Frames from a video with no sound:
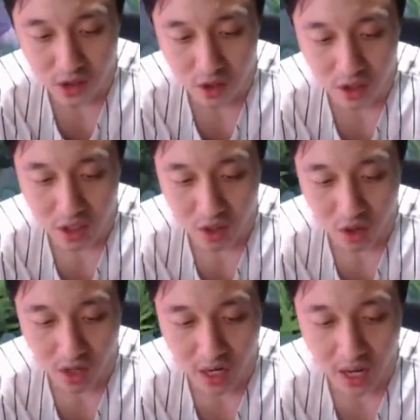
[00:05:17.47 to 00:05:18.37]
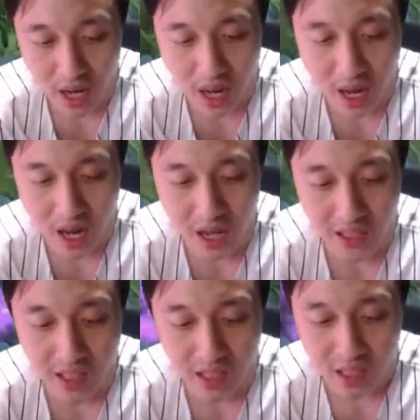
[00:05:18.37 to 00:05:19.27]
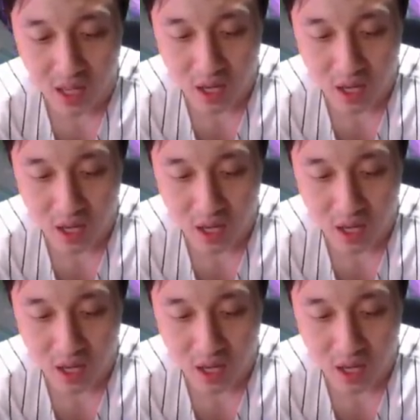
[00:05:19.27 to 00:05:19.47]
cok ini orang guys guys.